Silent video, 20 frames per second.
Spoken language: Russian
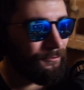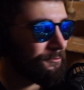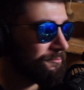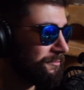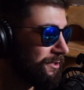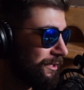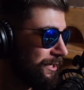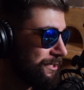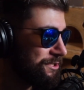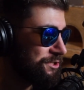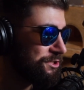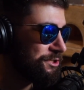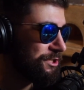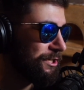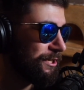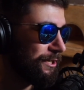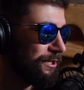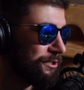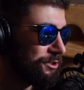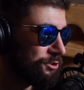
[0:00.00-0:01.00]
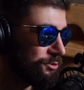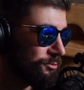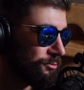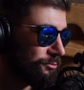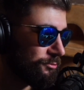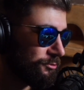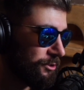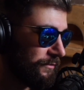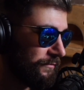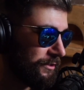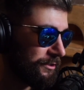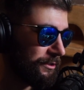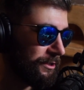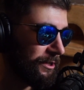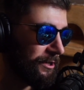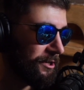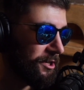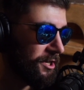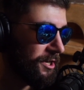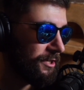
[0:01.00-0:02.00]
Вот мне кажется, что,
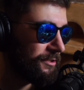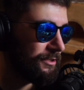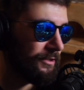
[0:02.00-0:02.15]
наверное,